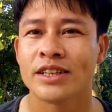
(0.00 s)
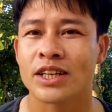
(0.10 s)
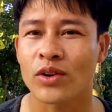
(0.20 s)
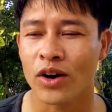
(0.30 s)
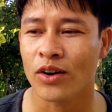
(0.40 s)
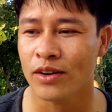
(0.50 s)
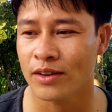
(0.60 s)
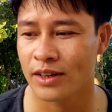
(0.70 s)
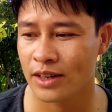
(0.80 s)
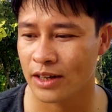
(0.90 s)
Sau đó
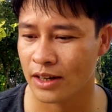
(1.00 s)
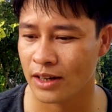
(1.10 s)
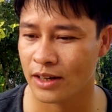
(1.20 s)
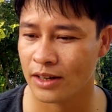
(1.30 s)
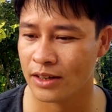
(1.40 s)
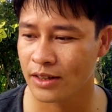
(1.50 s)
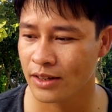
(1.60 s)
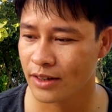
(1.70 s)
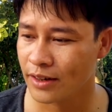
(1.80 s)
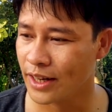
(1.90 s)
là
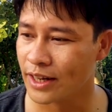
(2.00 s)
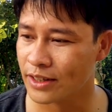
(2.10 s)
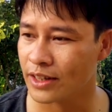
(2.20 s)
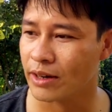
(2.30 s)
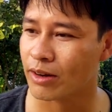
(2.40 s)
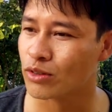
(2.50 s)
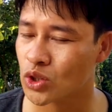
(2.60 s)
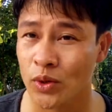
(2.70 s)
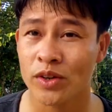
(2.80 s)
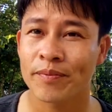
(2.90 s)
đến cái thời điểm nóng
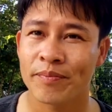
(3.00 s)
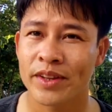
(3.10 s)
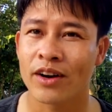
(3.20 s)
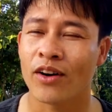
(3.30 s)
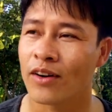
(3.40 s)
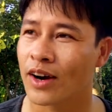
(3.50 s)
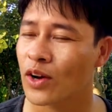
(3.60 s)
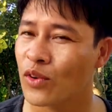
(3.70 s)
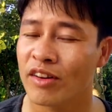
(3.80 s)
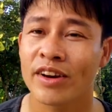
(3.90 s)
sốt thì họ lại
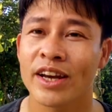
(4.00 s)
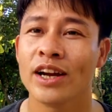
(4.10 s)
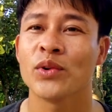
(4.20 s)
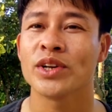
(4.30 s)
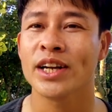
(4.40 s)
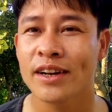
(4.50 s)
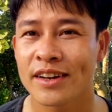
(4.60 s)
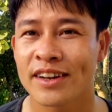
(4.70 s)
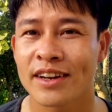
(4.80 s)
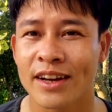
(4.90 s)
quay về đi đầu tư đất.
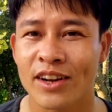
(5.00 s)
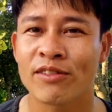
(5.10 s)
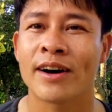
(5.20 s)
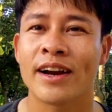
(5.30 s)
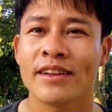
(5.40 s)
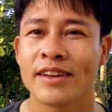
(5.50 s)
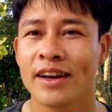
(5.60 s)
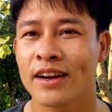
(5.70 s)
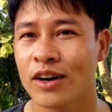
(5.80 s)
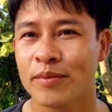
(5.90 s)
Đấy, có phải là như thế
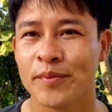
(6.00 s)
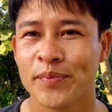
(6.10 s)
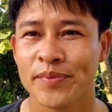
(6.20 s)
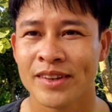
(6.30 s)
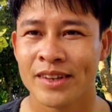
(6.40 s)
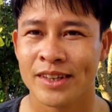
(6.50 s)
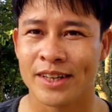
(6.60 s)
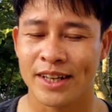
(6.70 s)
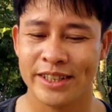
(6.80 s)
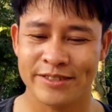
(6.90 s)
hay không?
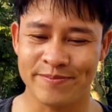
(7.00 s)
Đấy.